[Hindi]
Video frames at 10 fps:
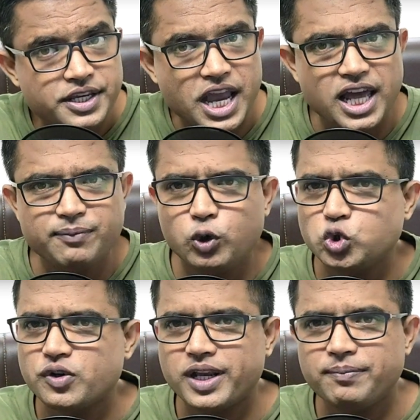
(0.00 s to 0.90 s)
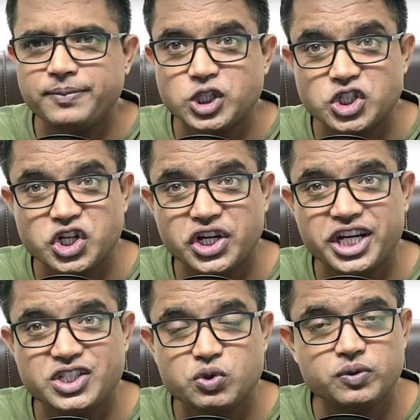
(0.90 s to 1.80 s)
क्या रिपोर्ट उसके बारे में चर्चा
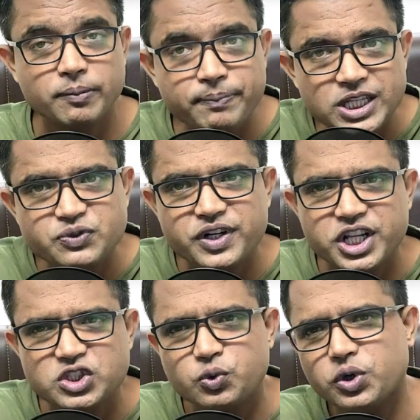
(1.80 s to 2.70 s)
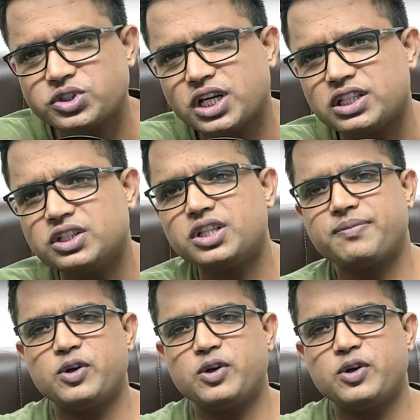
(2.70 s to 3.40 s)
करेंगे इस वीडियो में प्लीज बने रहे स्टूडियो के साथ अंत